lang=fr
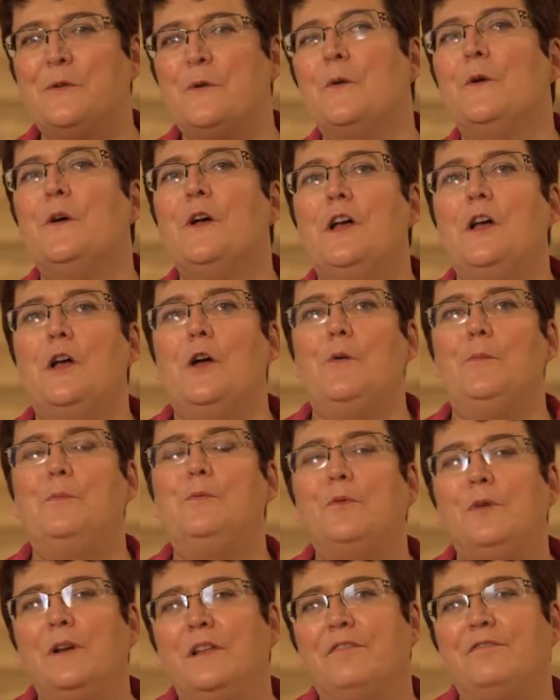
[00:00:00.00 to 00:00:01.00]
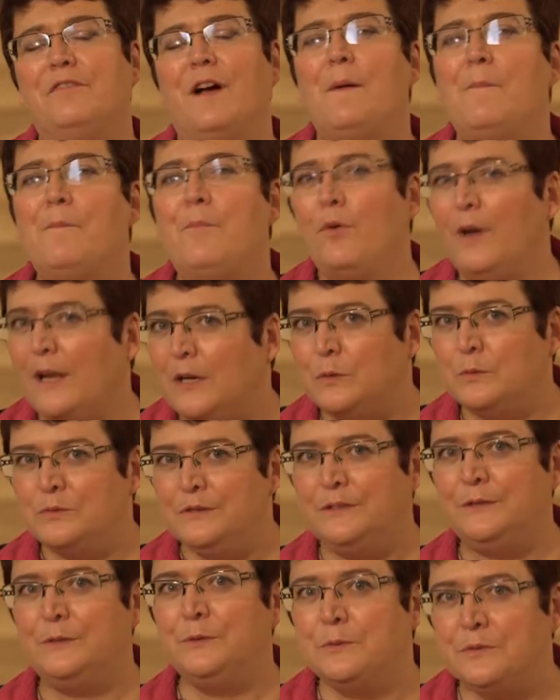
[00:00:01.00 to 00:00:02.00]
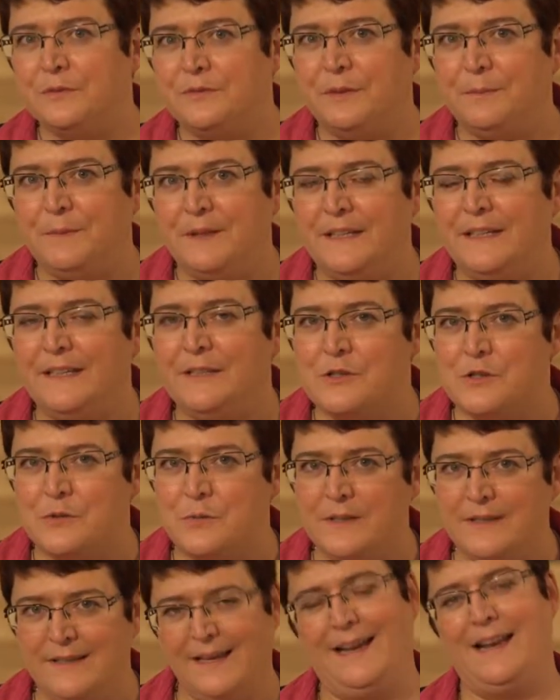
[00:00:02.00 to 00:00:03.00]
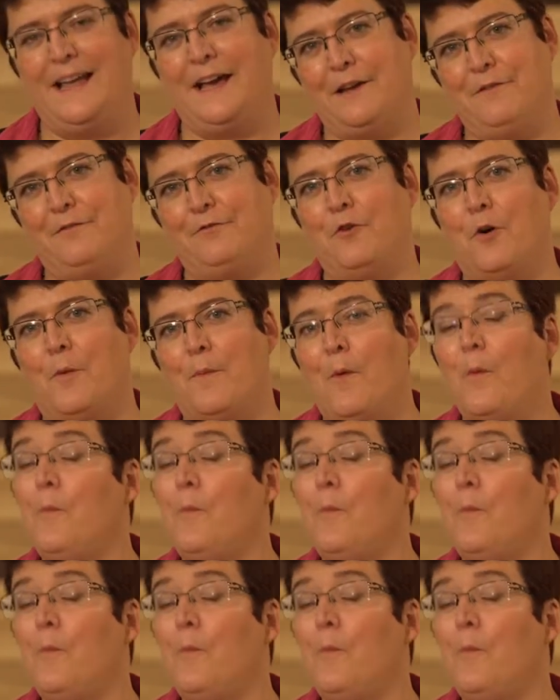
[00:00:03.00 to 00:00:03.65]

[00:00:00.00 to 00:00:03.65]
euh, pour les femmes, pour la condition féminine suite à la réforme.